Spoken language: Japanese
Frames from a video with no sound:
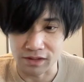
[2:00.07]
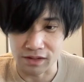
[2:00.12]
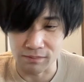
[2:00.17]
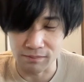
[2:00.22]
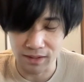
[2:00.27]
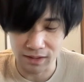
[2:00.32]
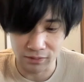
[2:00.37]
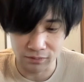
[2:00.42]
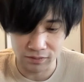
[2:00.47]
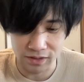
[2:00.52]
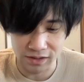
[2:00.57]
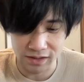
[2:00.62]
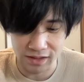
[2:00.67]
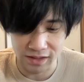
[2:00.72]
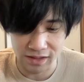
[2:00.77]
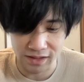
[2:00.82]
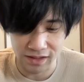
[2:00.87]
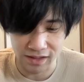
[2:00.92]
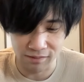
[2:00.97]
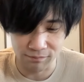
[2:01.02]
今の時
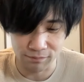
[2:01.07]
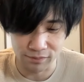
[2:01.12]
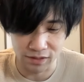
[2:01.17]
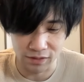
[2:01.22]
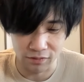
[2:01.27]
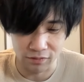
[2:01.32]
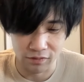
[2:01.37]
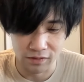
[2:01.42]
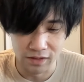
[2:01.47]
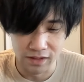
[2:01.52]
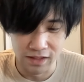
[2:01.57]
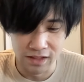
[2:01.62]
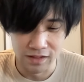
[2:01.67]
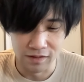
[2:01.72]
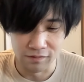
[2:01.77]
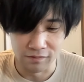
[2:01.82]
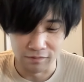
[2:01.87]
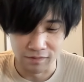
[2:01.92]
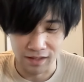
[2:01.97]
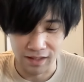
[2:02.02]
点で何分や
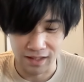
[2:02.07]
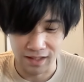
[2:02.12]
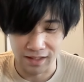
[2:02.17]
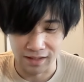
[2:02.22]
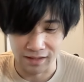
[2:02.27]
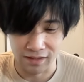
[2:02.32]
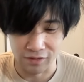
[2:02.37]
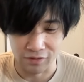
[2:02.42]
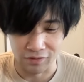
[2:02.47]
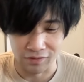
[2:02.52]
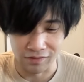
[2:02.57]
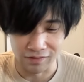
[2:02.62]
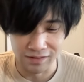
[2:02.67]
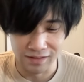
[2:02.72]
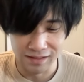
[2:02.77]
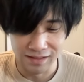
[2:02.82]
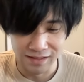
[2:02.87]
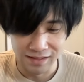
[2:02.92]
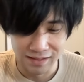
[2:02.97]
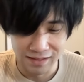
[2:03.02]
ろわからんけど。
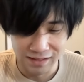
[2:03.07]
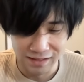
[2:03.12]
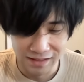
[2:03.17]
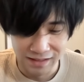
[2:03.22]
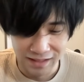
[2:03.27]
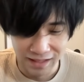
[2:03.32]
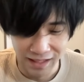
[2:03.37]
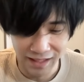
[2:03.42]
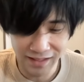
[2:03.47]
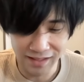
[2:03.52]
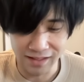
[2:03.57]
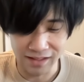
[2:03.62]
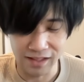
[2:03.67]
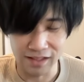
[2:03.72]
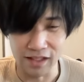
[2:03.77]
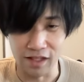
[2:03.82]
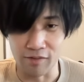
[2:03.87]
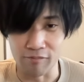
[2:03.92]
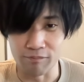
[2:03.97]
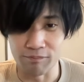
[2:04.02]
はい、
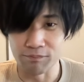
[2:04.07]
ダイヤ